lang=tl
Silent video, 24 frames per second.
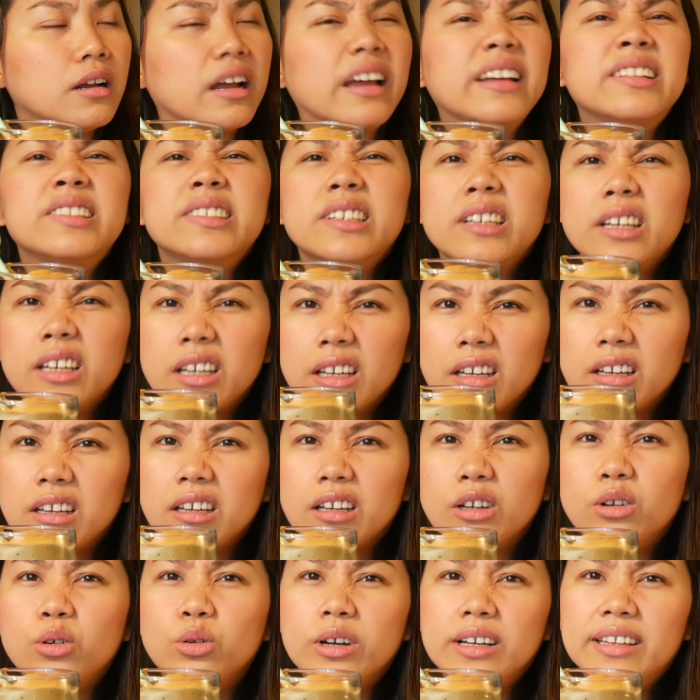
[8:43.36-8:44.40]
Eh sige,
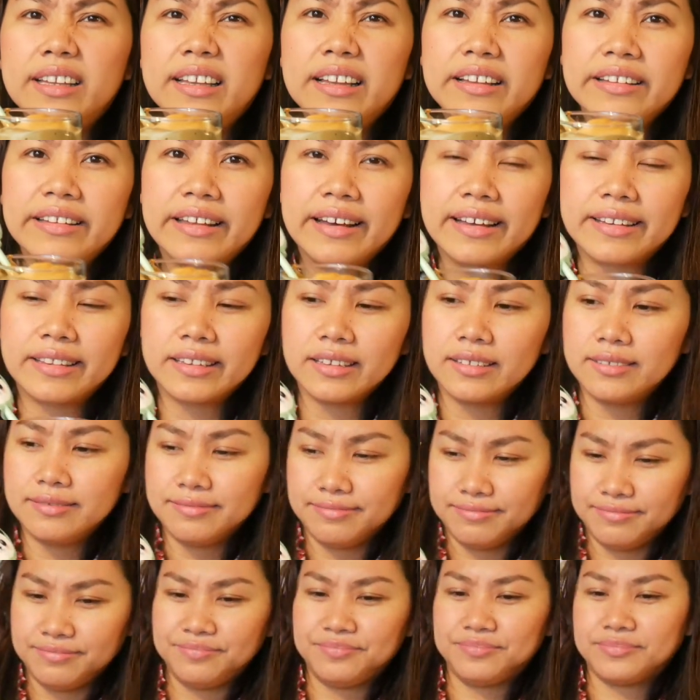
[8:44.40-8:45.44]
i-google na lang
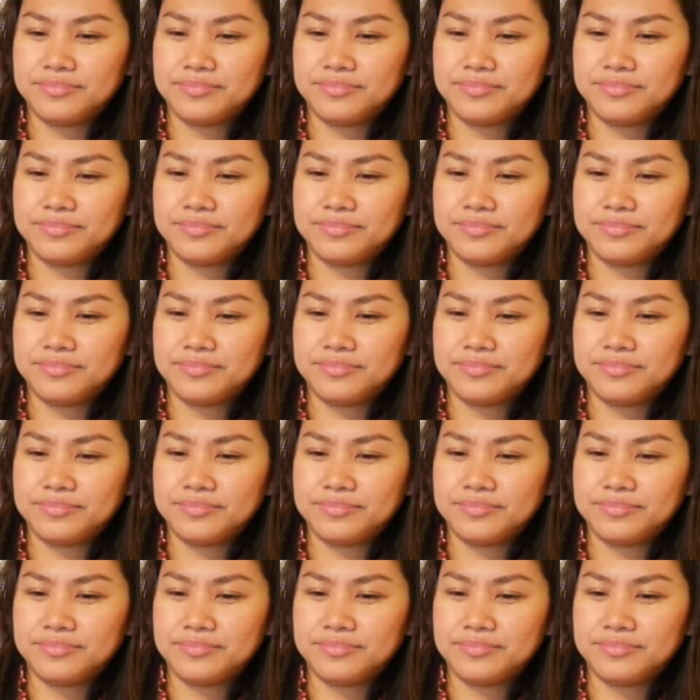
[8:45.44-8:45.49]
natin.